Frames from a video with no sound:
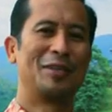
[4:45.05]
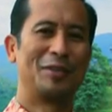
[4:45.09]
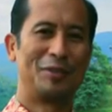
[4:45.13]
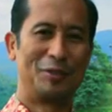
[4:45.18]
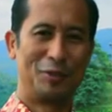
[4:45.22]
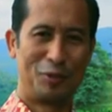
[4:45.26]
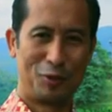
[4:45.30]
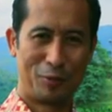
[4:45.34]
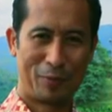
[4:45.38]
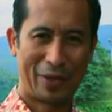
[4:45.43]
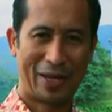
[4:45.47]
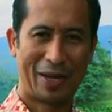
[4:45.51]

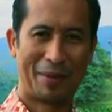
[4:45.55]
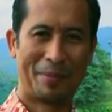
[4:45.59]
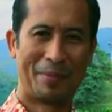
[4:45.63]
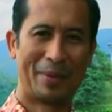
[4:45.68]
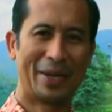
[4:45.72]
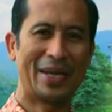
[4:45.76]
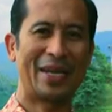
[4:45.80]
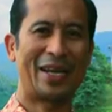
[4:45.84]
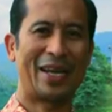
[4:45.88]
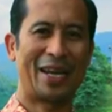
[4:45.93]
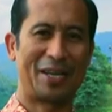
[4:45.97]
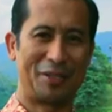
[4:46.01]
supaya
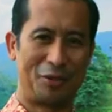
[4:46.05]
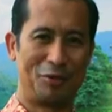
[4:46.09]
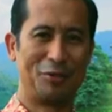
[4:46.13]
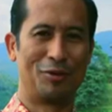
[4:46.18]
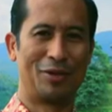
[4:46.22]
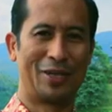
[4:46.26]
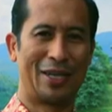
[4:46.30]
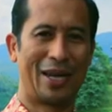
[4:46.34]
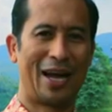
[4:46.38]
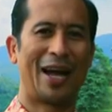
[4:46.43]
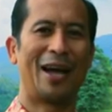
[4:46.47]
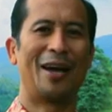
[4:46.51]
mereka
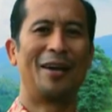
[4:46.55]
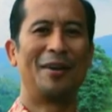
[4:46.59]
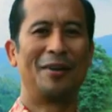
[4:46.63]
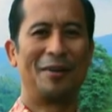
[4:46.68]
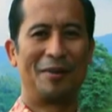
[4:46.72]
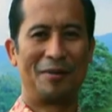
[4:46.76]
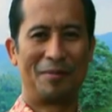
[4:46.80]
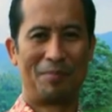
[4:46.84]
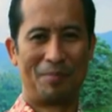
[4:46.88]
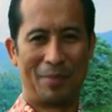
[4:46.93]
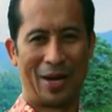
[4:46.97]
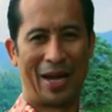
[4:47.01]
juga
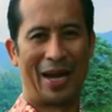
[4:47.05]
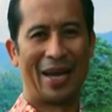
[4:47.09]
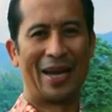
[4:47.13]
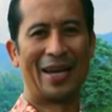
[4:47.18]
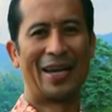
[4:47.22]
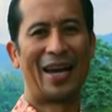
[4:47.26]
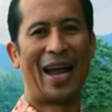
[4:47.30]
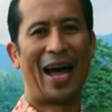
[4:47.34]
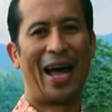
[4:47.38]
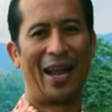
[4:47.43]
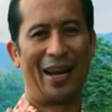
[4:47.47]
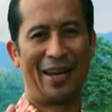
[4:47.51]

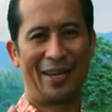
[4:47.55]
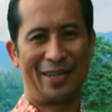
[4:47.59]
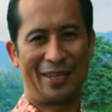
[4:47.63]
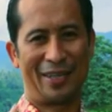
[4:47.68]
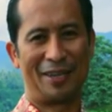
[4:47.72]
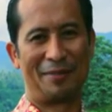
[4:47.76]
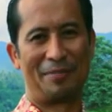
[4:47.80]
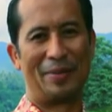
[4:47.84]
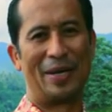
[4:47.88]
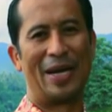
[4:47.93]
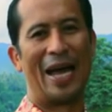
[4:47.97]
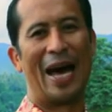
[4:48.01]
mengenal
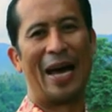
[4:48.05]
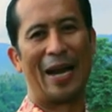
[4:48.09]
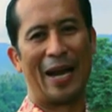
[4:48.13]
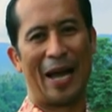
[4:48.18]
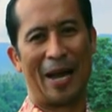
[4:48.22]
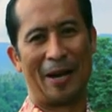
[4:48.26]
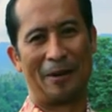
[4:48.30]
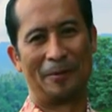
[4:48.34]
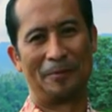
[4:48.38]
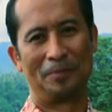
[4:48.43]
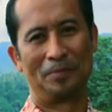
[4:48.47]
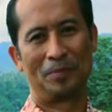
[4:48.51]

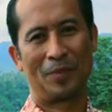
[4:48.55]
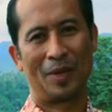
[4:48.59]
kebenaran.